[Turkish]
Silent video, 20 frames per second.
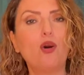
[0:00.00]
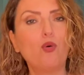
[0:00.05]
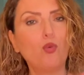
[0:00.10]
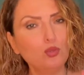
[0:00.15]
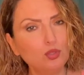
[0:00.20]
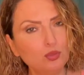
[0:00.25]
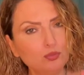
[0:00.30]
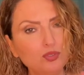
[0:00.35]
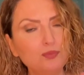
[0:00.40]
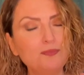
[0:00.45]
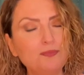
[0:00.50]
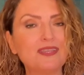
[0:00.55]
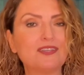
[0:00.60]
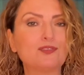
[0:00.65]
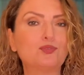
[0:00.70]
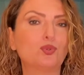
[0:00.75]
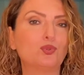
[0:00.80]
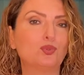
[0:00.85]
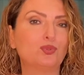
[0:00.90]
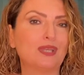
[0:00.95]
Olumlu
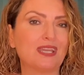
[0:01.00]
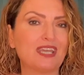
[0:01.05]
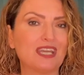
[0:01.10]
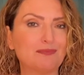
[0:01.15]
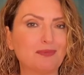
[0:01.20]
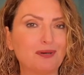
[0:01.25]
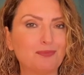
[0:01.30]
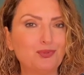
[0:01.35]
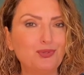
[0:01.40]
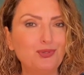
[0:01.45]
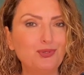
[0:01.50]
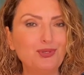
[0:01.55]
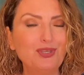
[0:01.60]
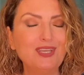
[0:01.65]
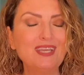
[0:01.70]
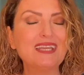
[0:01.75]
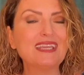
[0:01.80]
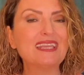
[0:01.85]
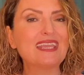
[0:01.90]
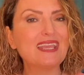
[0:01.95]
bir dolunay ama bu.
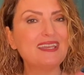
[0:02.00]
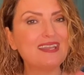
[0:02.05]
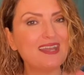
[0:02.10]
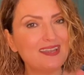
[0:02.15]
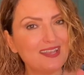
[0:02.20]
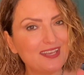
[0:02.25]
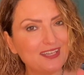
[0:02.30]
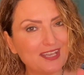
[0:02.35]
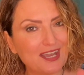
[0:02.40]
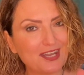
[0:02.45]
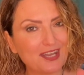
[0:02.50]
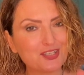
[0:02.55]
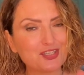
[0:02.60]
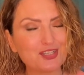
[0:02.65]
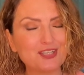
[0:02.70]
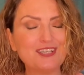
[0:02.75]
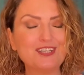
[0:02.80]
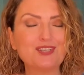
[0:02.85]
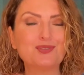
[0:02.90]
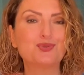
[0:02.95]
Genel
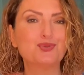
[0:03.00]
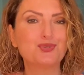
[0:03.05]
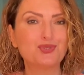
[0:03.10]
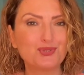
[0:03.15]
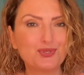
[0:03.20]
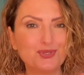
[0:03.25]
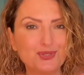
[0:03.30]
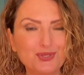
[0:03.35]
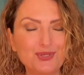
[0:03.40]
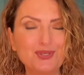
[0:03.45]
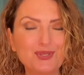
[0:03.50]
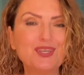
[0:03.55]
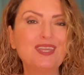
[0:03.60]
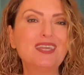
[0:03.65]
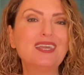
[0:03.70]
enerjileri güçlü